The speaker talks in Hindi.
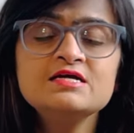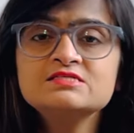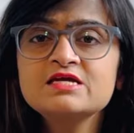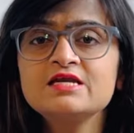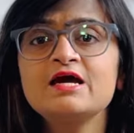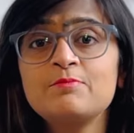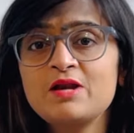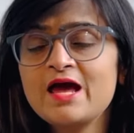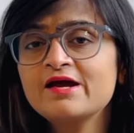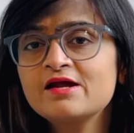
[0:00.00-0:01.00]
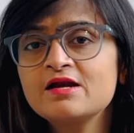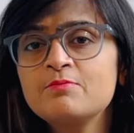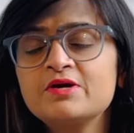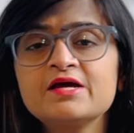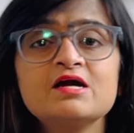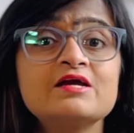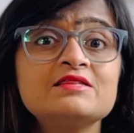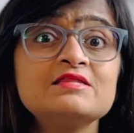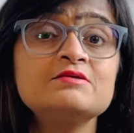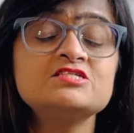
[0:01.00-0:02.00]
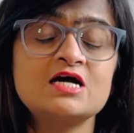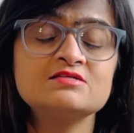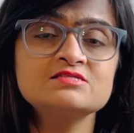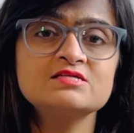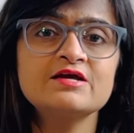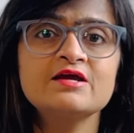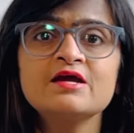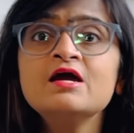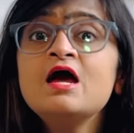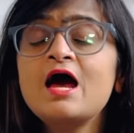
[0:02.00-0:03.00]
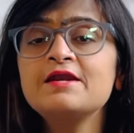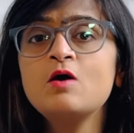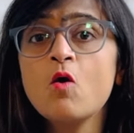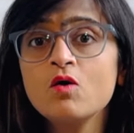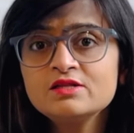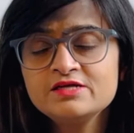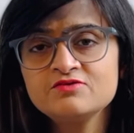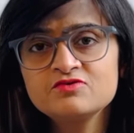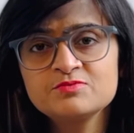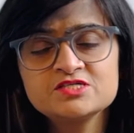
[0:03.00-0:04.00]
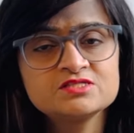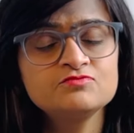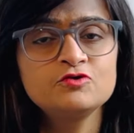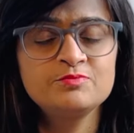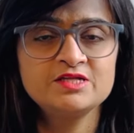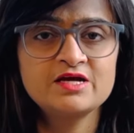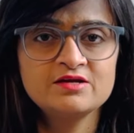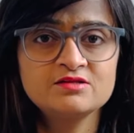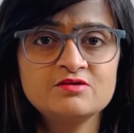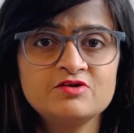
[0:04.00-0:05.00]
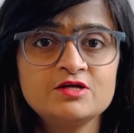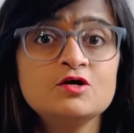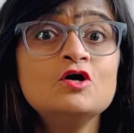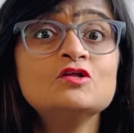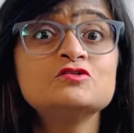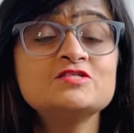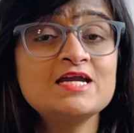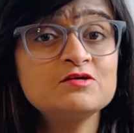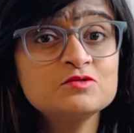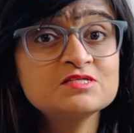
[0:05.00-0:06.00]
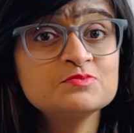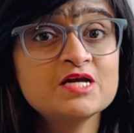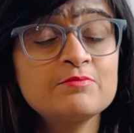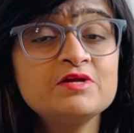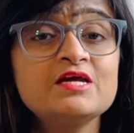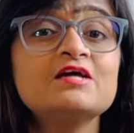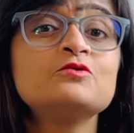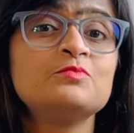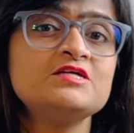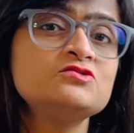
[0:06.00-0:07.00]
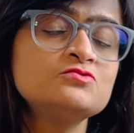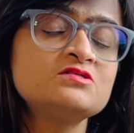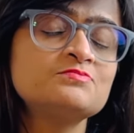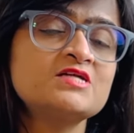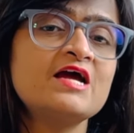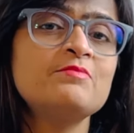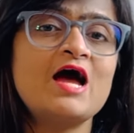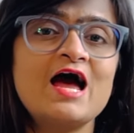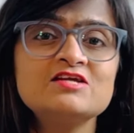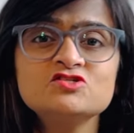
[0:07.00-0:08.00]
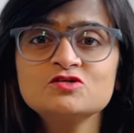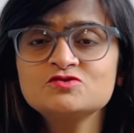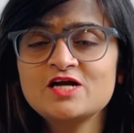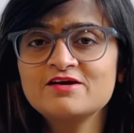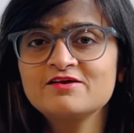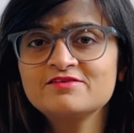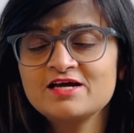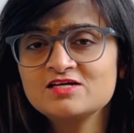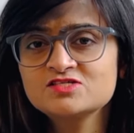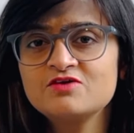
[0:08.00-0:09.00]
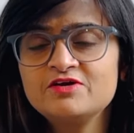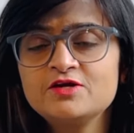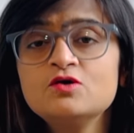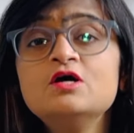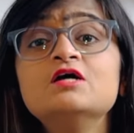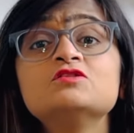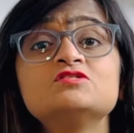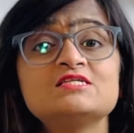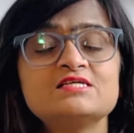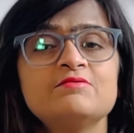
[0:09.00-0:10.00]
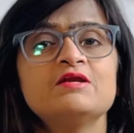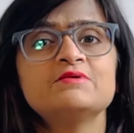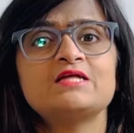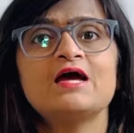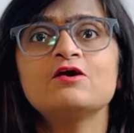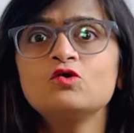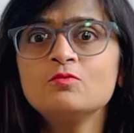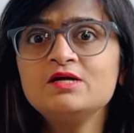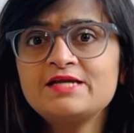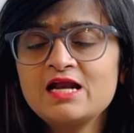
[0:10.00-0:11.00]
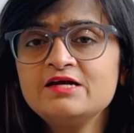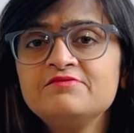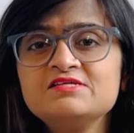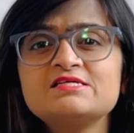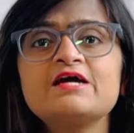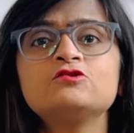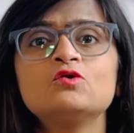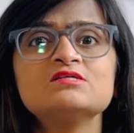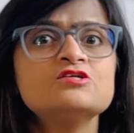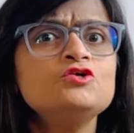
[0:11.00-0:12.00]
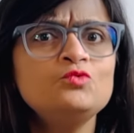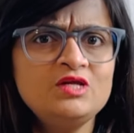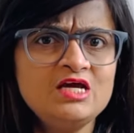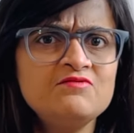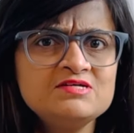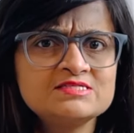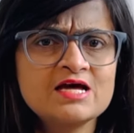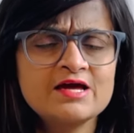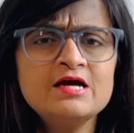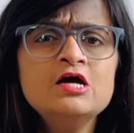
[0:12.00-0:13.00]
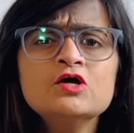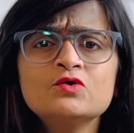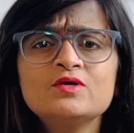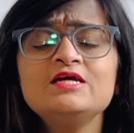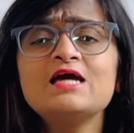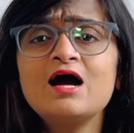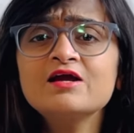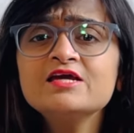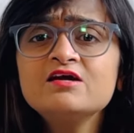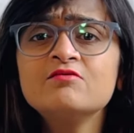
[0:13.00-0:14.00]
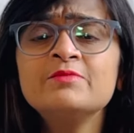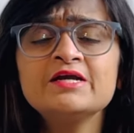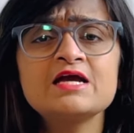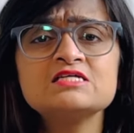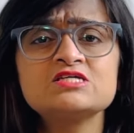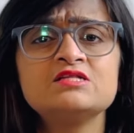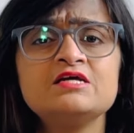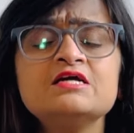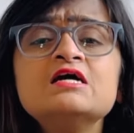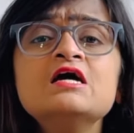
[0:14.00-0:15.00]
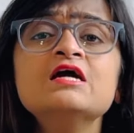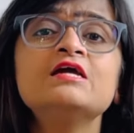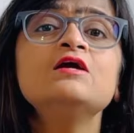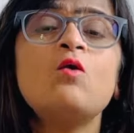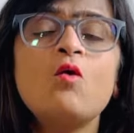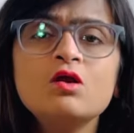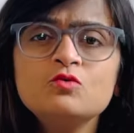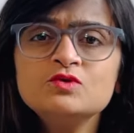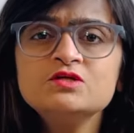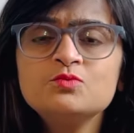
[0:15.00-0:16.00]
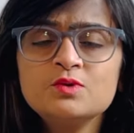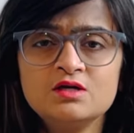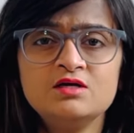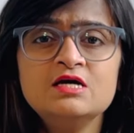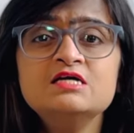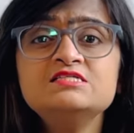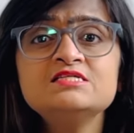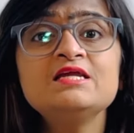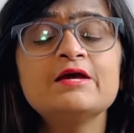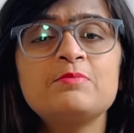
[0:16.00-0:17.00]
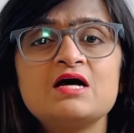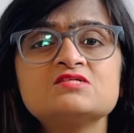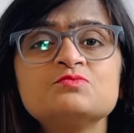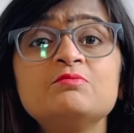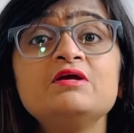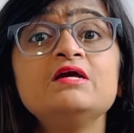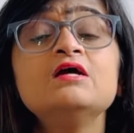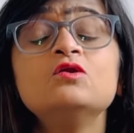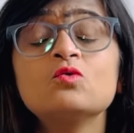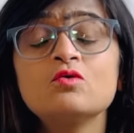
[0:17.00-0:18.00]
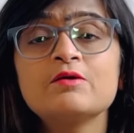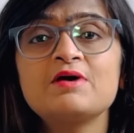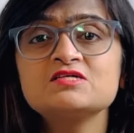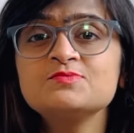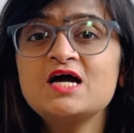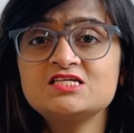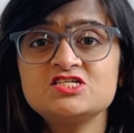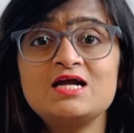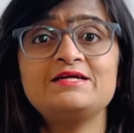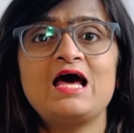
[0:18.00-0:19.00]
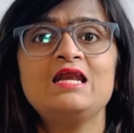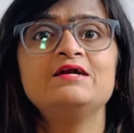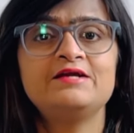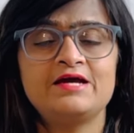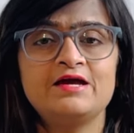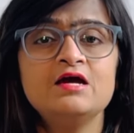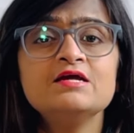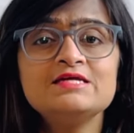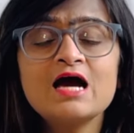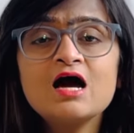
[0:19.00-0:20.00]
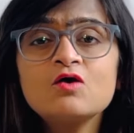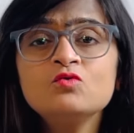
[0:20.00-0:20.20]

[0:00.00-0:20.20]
इसके लिए अप्लाई करना पड़ेगा कितनी चार्जेस लगेंगे एंड ऑल द इन्फॉर्मेशन वुड बी देयर इन द वीडियो तो चैनल को सब्सक्राइब नहीं किया है तो प्लीज डू सब्सक्राइब एंड चलो स्टार्ट करते हैं आज का वीडियो तो जैसे कि मैंने बताया ग्लोबल टैलेंट वीज़ा एक थोड़ा सा यूनिक वीज़ा है क्योंकि यहाँ की गवर्नमेंट क्या चाहती है कि ऑल ओवर द वर्ल्ड जिनके पास में भी लोगों के पास में अच्छा टैलेंट है या